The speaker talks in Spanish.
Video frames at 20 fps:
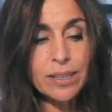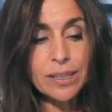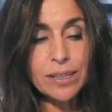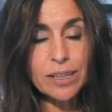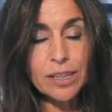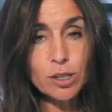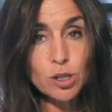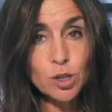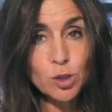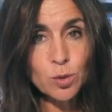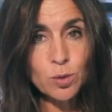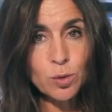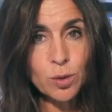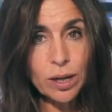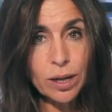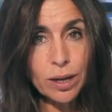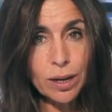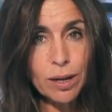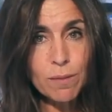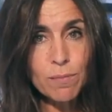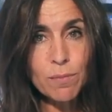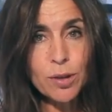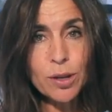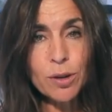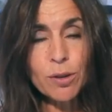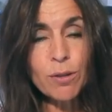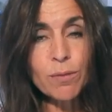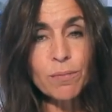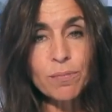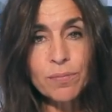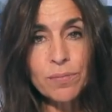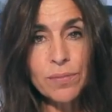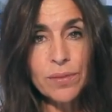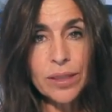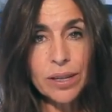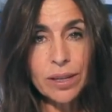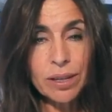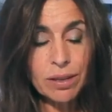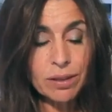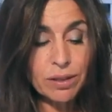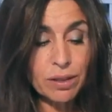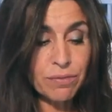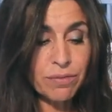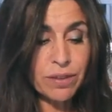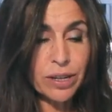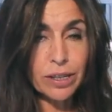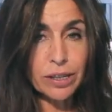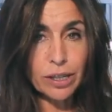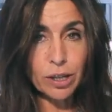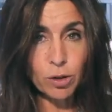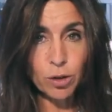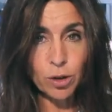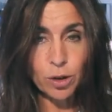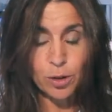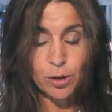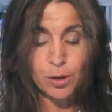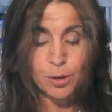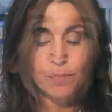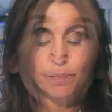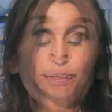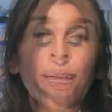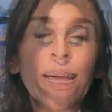tiene su recambio de diferente color.